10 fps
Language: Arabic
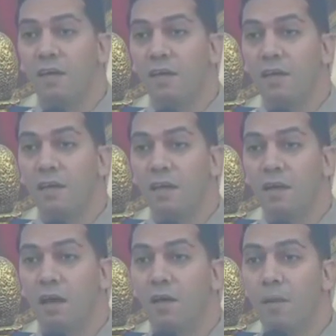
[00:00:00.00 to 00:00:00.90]

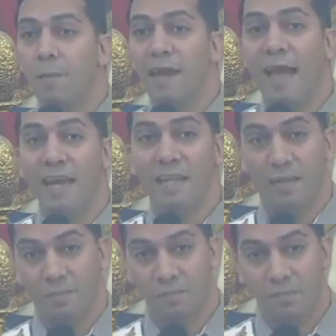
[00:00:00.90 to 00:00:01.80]
الكهرباء
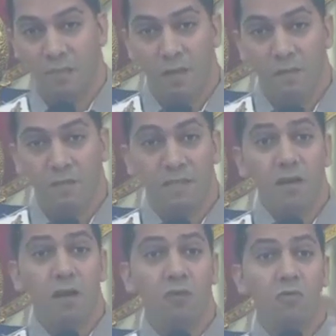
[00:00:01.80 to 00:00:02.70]
العالية فده
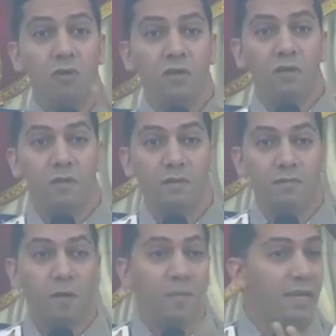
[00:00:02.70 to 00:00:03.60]
قانون
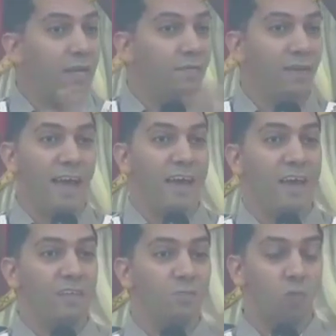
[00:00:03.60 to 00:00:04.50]
طبيعي في
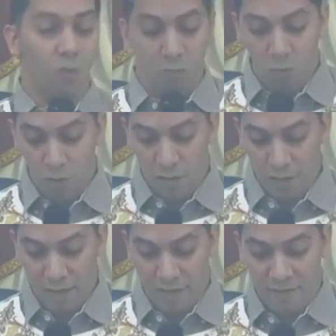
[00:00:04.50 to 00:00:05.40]
الحياة اسمه قانون
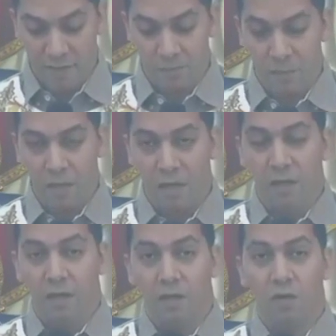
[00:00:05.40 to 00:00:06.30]
الأذى
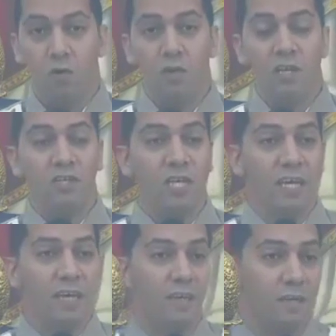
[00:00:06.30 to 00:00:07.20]
لكل شيء